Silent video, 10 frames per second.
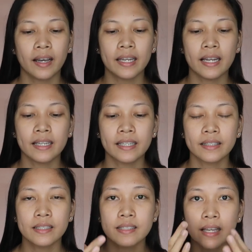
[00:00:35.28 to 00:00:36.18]
kailangan
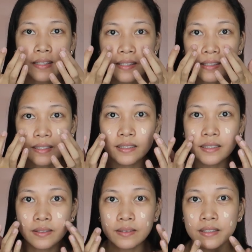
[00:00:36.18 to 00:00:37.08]
natin i-sunscreen
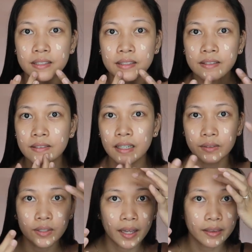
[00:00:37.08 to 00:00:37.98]
din yung, yung
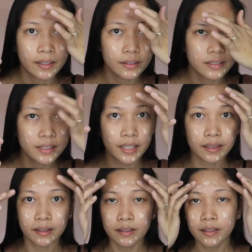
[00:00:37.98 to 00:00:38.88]
ano natin, skin.